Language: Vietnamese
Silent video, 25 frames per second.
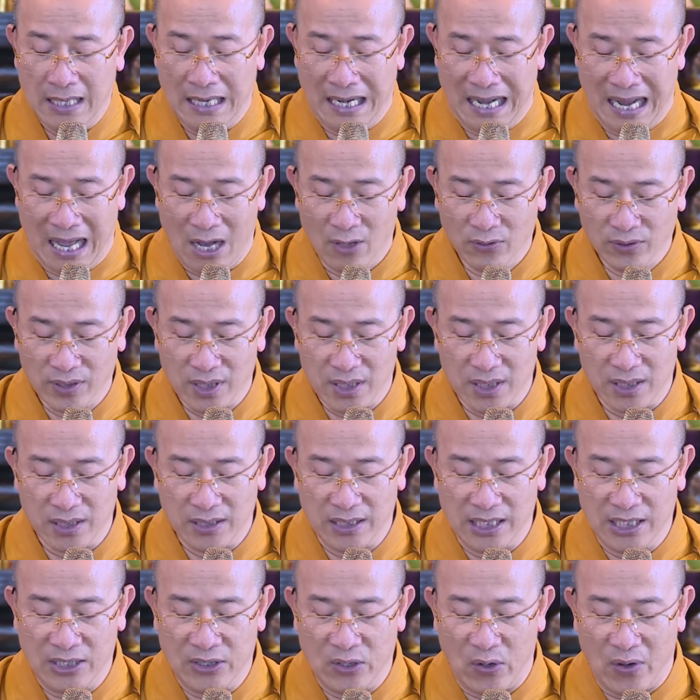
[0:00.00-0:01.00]
lão tử
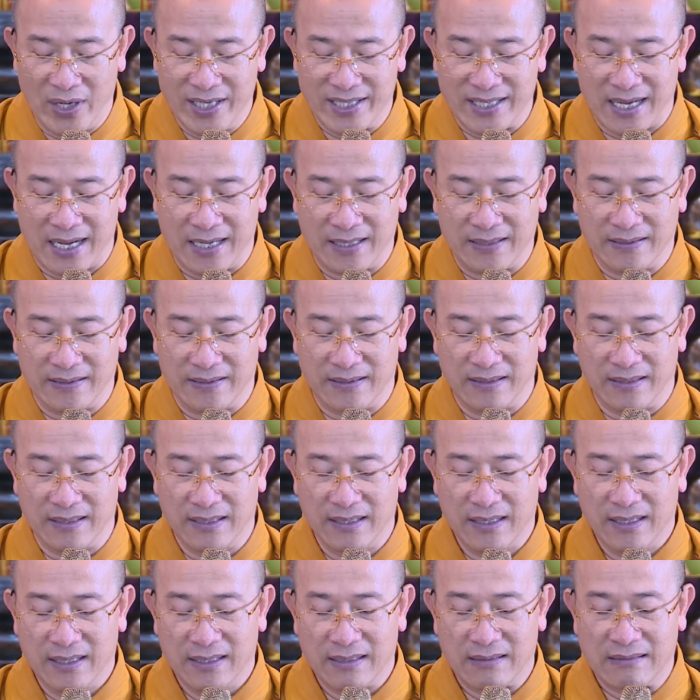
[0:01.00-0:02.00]
thì nói rằng
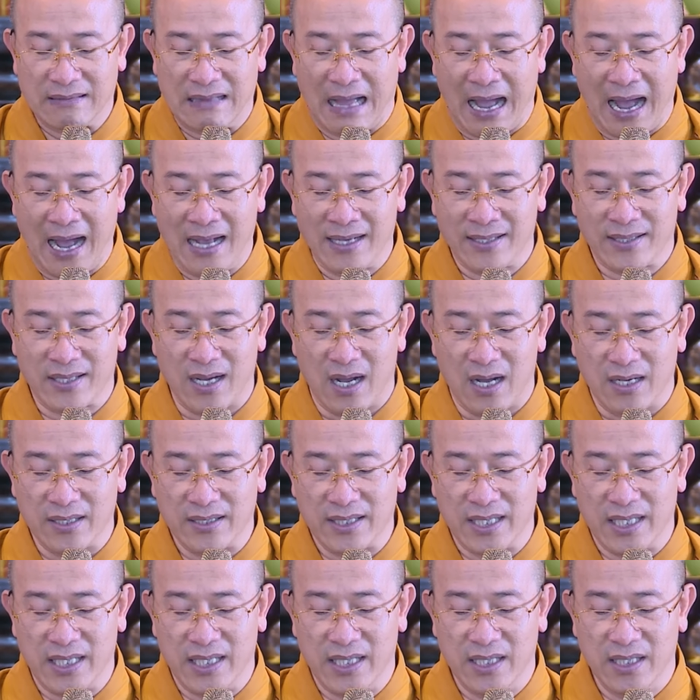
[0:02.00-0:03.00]
ta sở
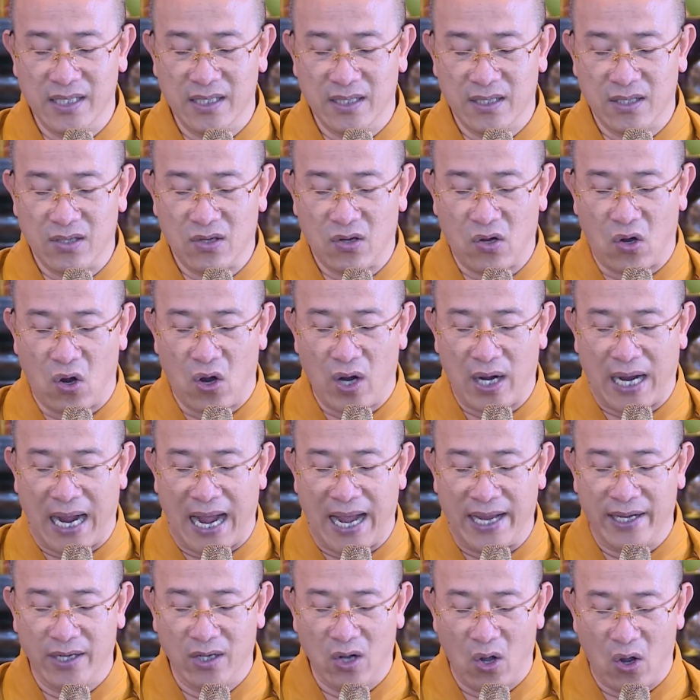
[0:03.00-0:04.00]
dĩ có
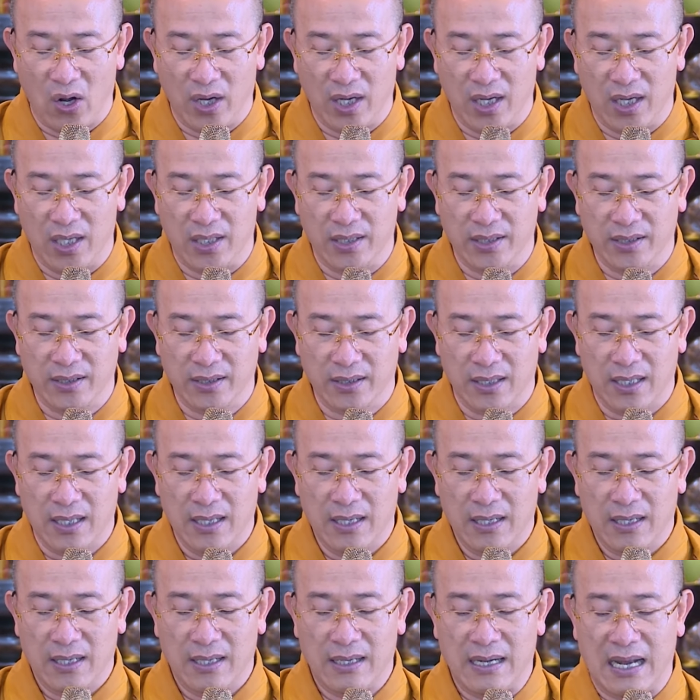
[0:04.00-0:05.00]
cái lo lớn
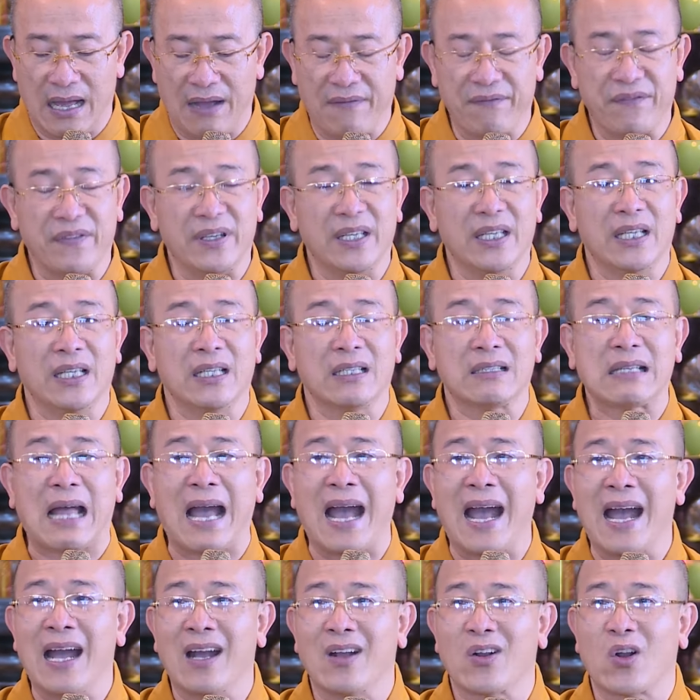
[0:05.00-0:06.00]
là vì
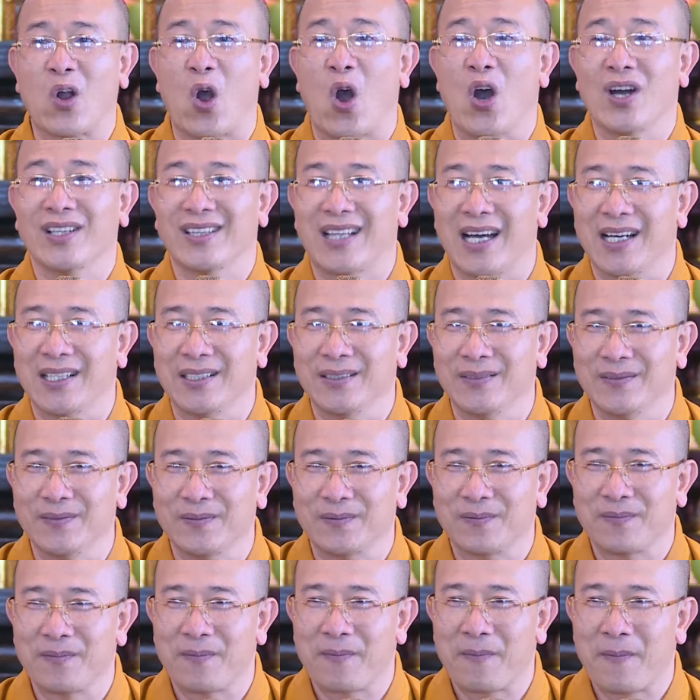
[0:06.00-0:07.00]
ta có thân
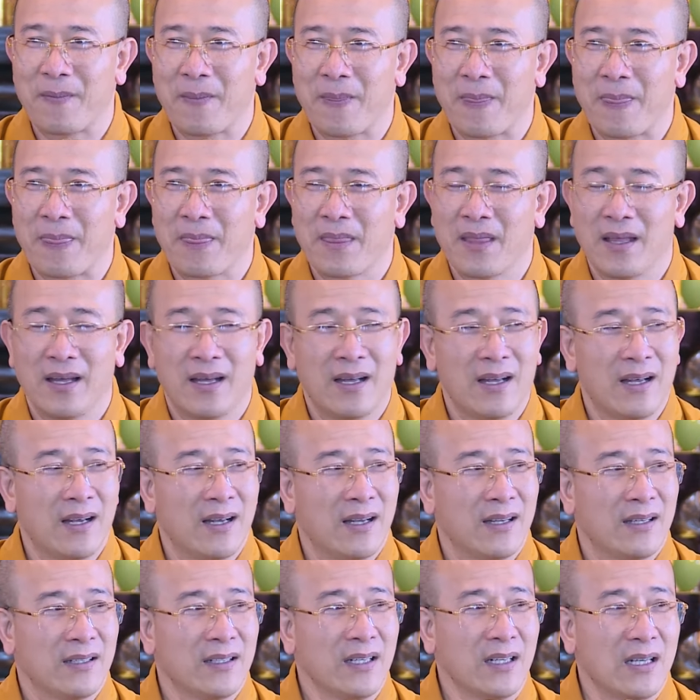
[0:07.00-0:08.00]

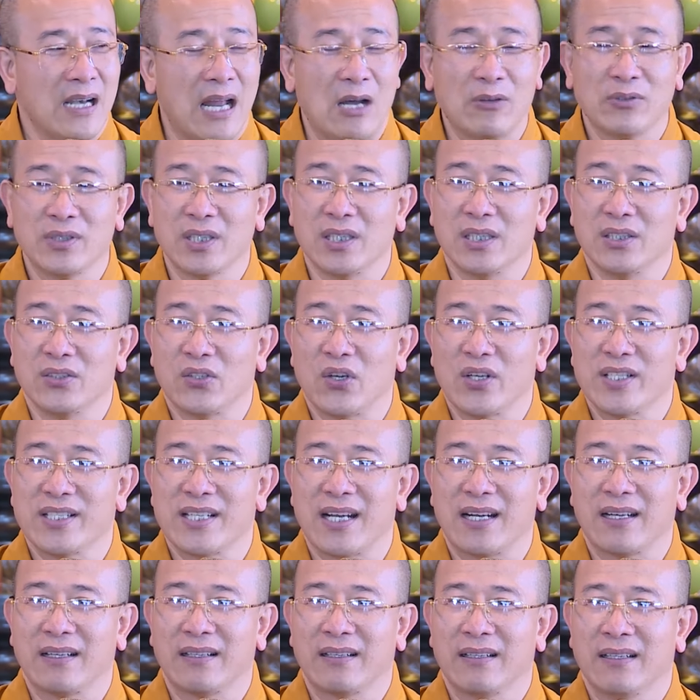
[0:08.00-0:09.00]
đức lão tử nói
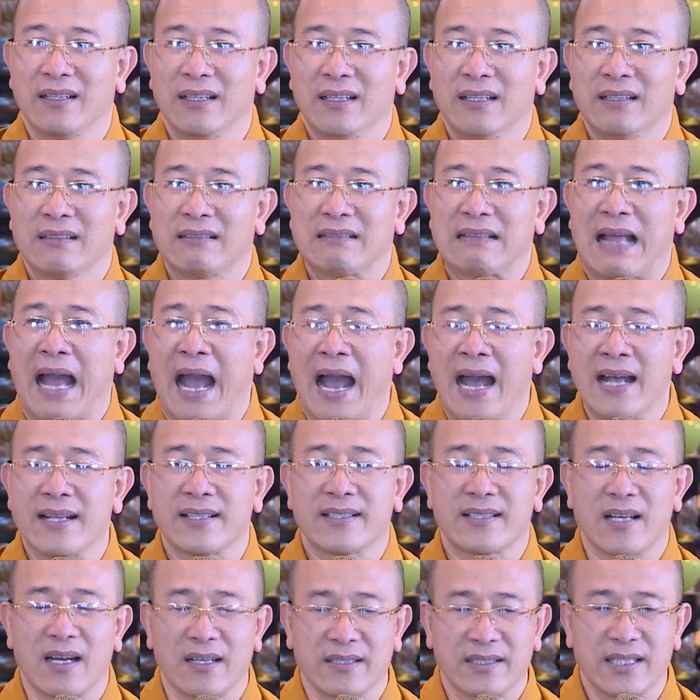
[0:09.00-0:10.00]
rằng ta
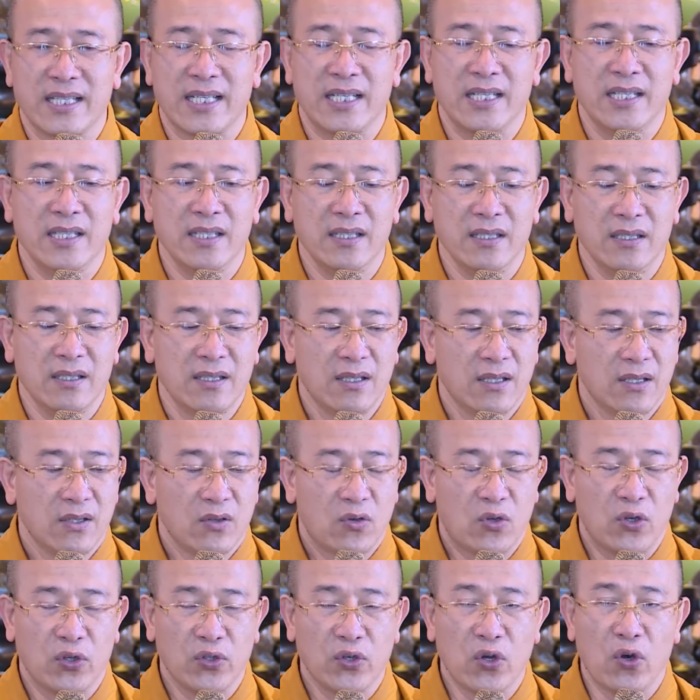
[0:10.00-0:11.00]
sở dĩ
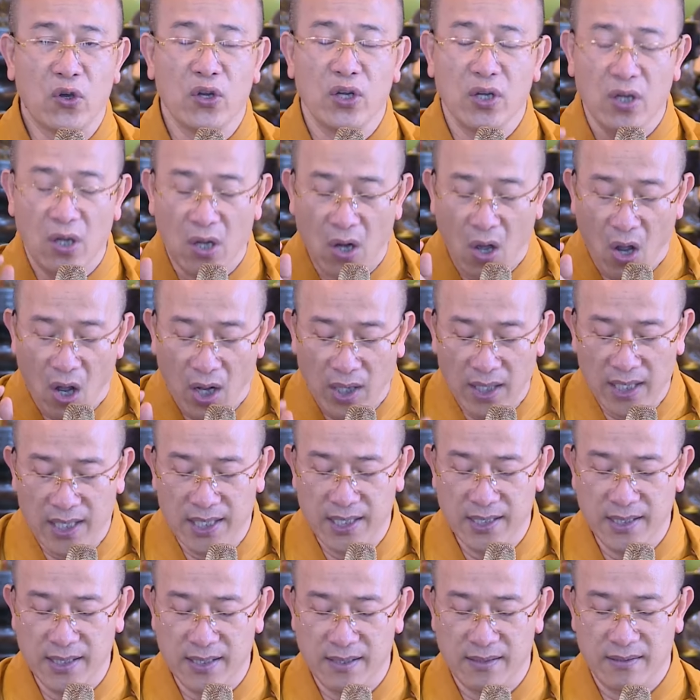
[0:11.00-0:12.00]
có nỗi lo
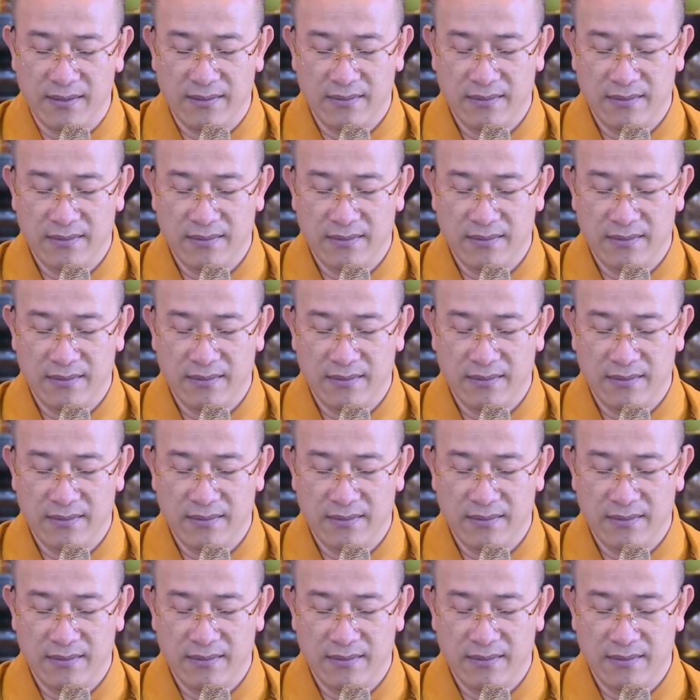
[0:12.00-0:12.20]
lớn